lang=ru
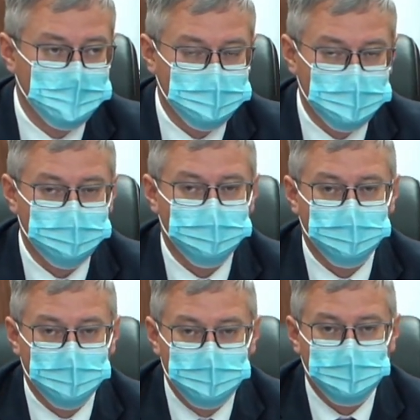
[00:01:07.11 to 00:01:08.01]
с тем,
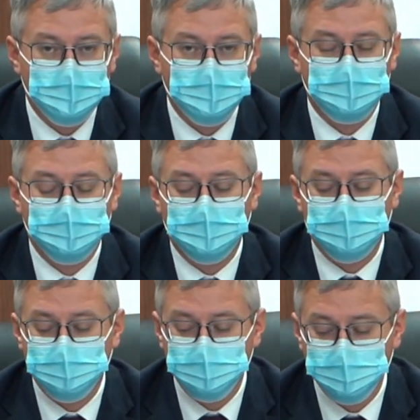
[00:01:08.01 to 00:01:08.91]
чтобы
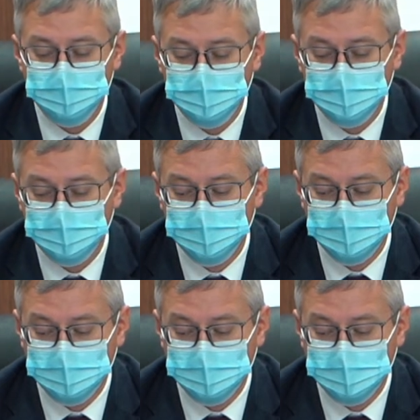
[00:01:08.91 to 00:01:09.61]
достойные условия были.